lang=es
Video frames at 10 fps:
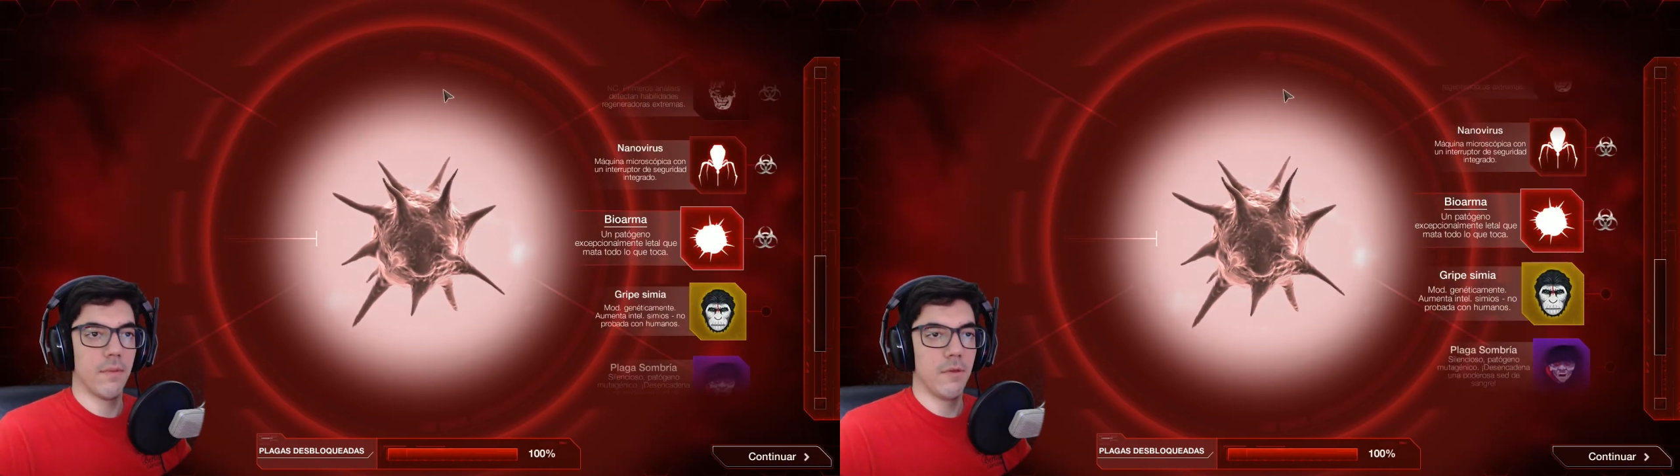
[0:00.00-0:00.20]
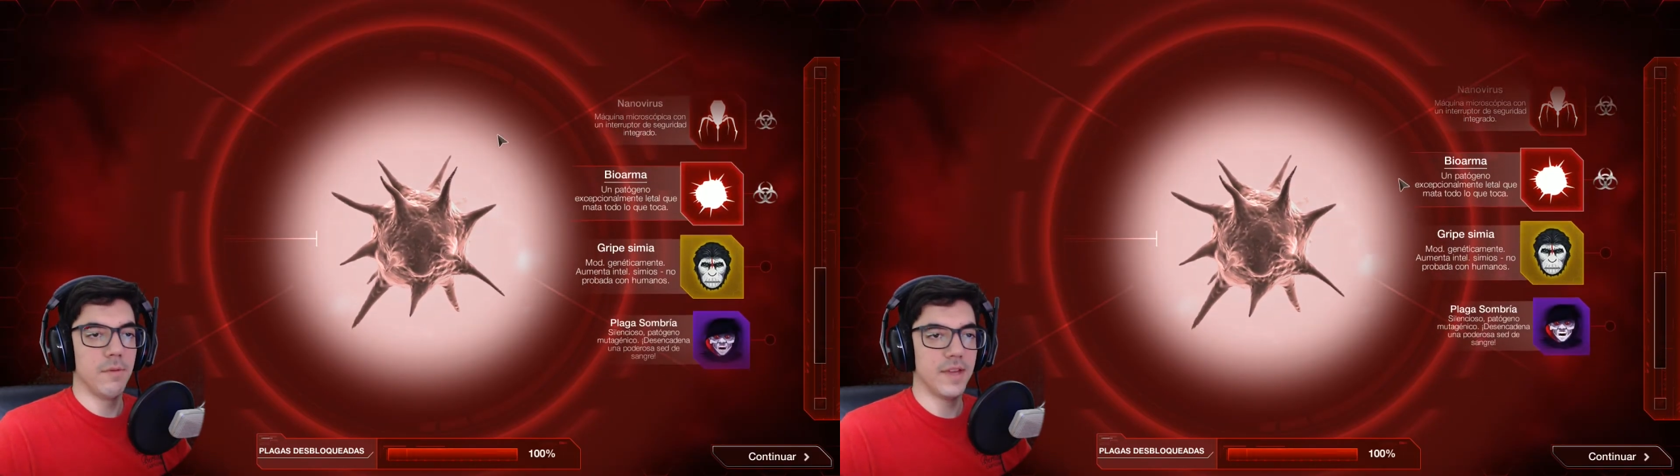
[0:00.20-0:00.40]

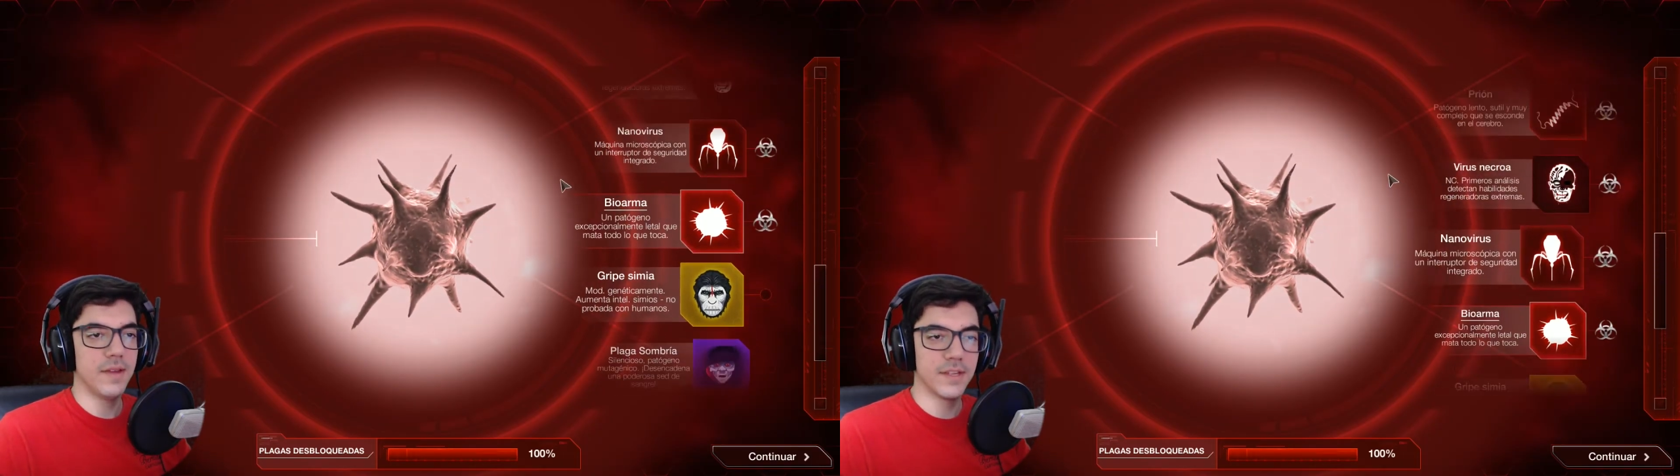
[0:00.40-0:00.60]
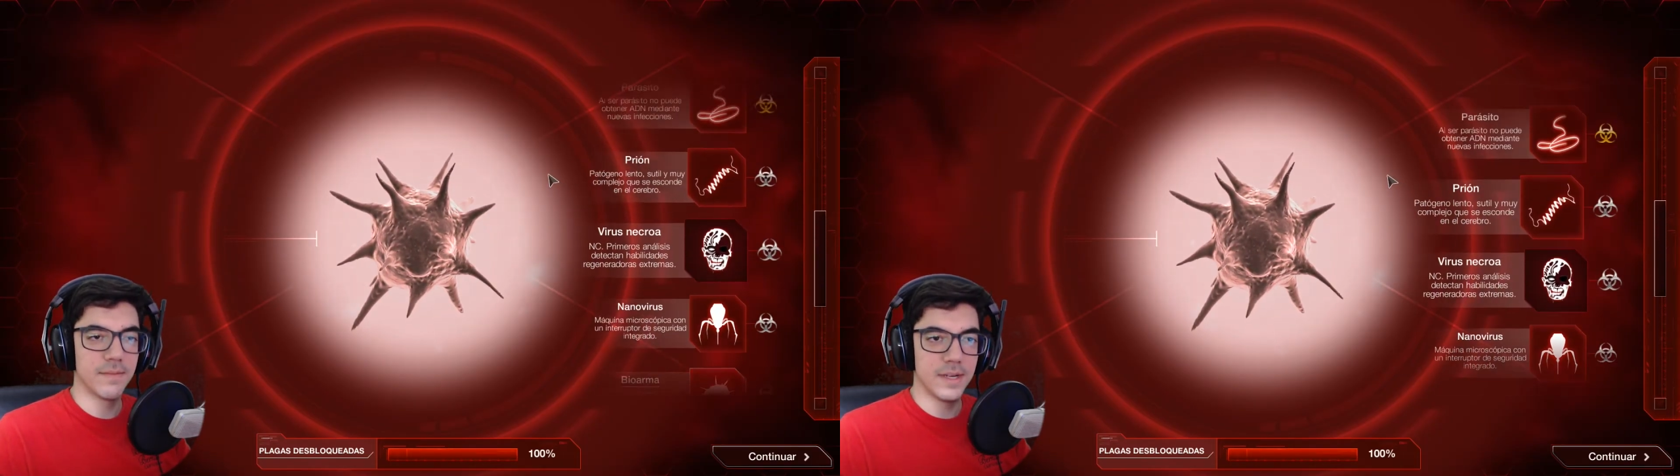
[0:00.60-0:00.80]
Yo pensé que iba a
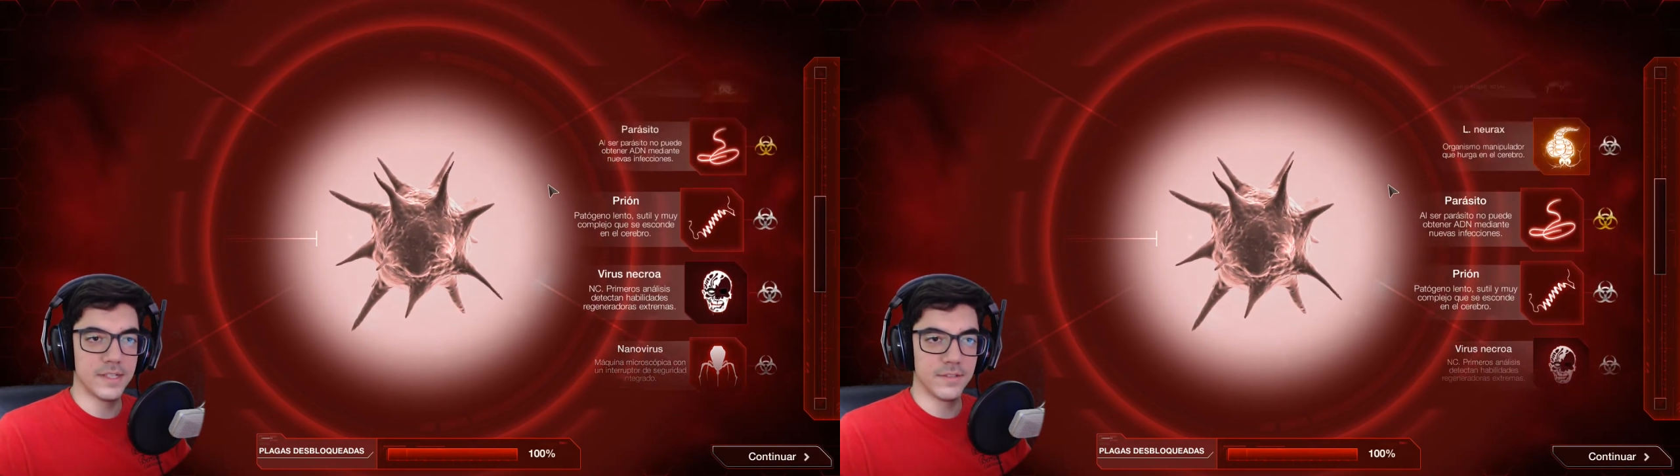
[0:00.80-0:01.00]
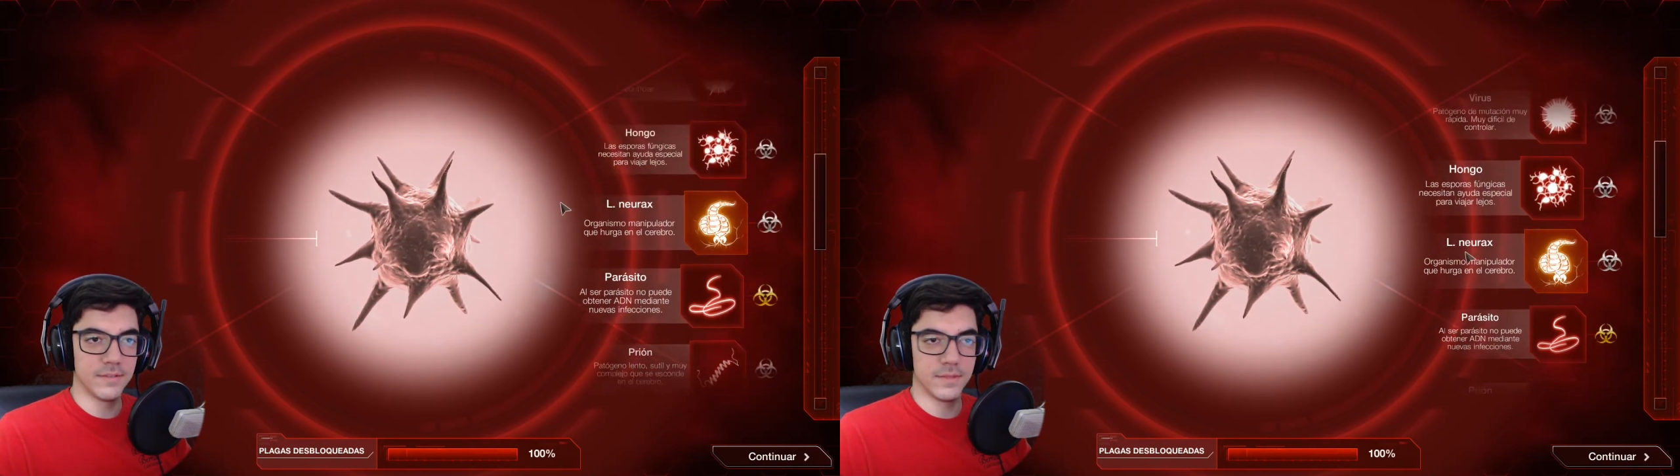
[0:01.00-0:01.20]
ser
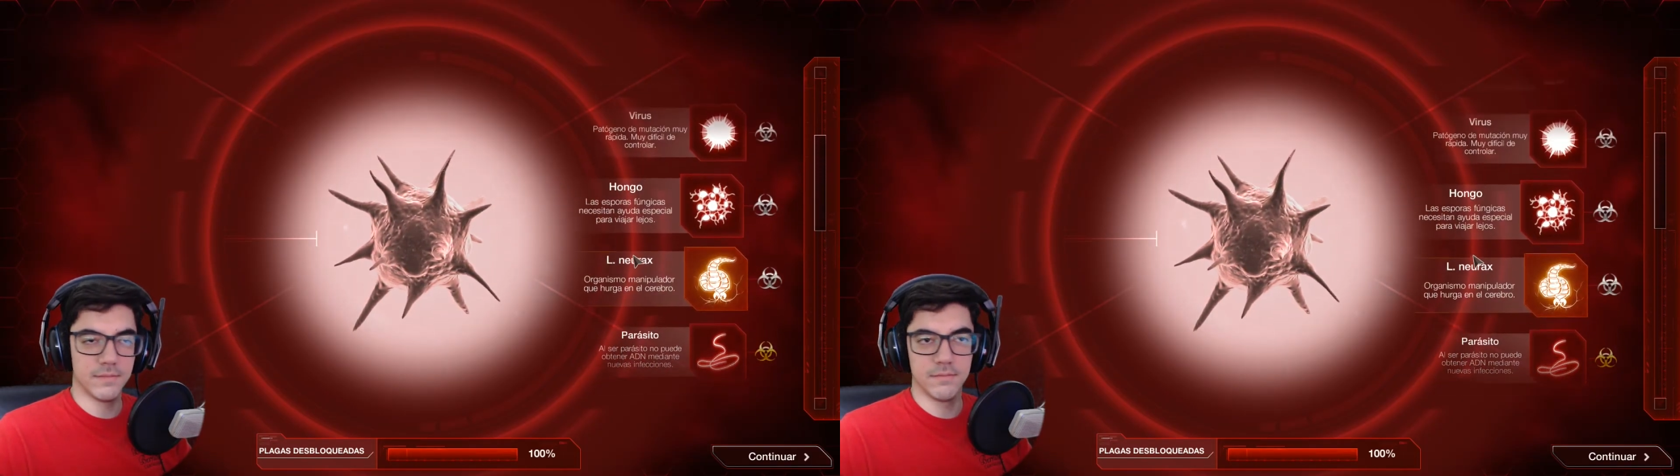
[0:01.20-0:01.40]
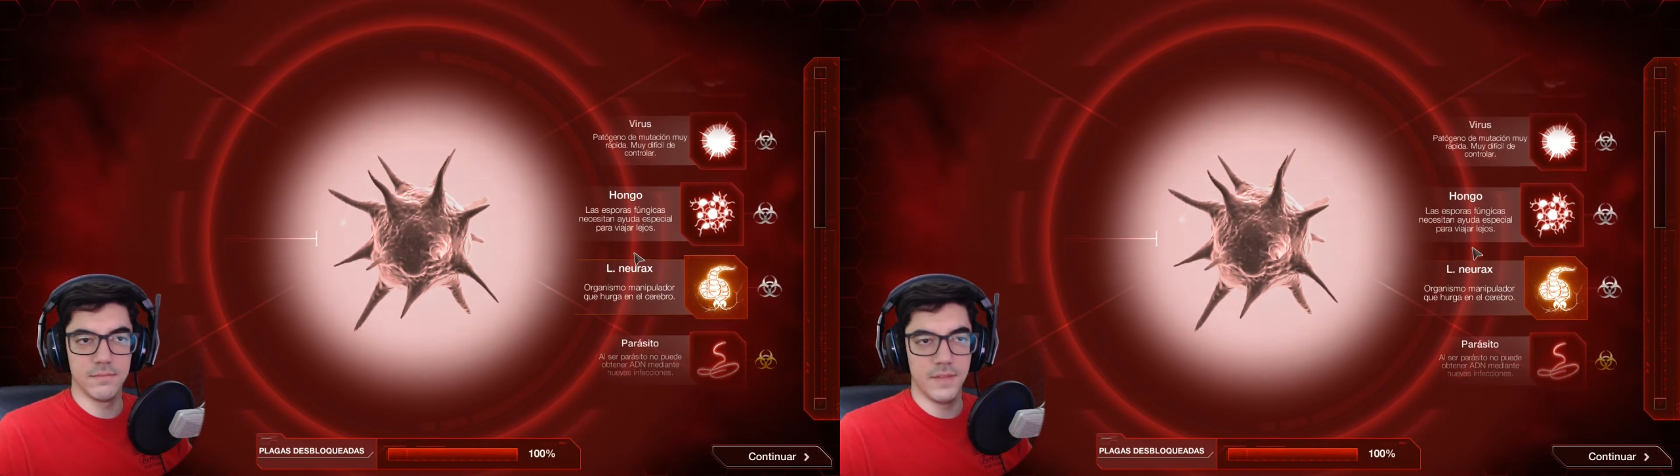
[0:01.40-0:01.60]
más
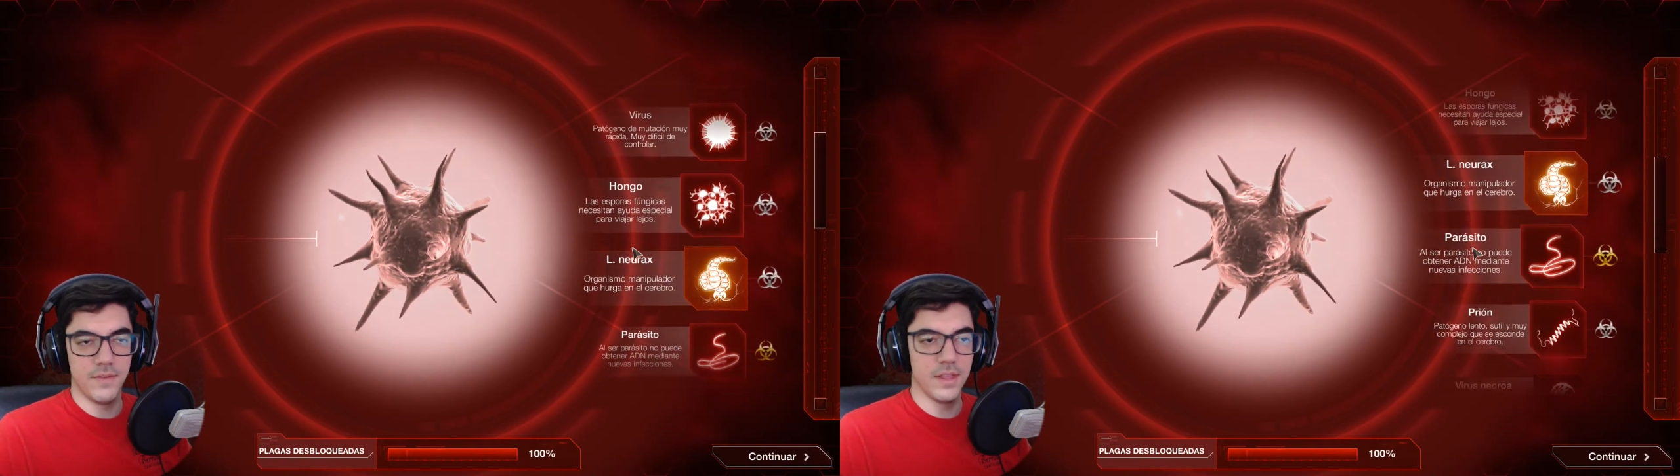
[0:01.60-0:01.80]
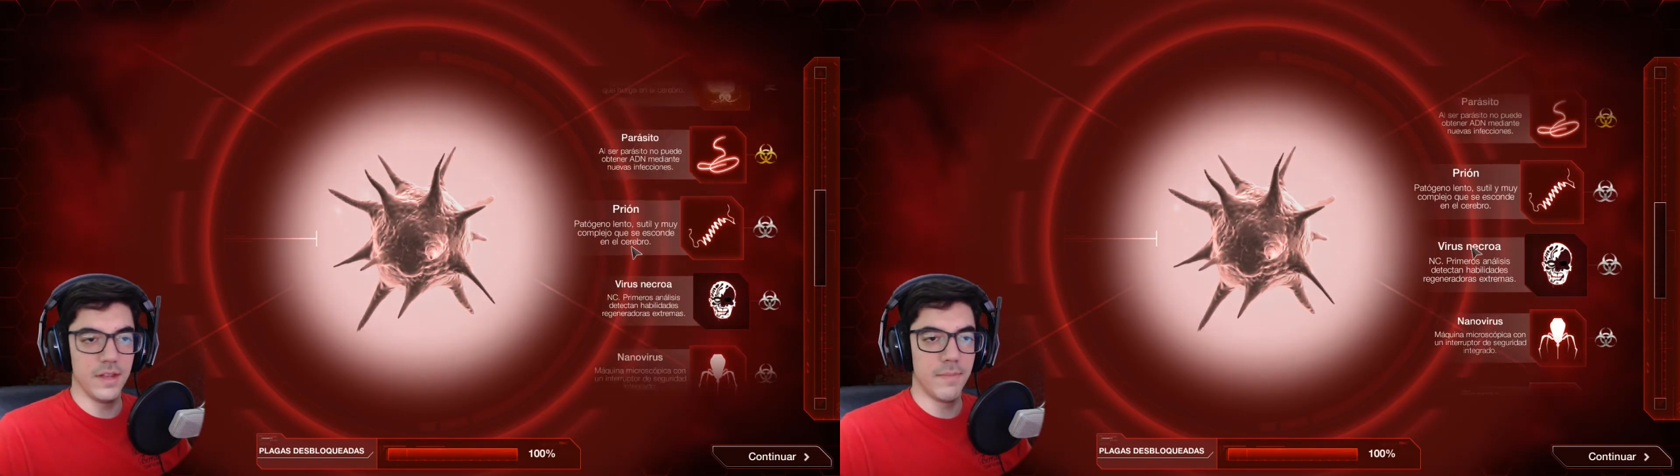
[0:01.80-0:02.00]
mm, difícil,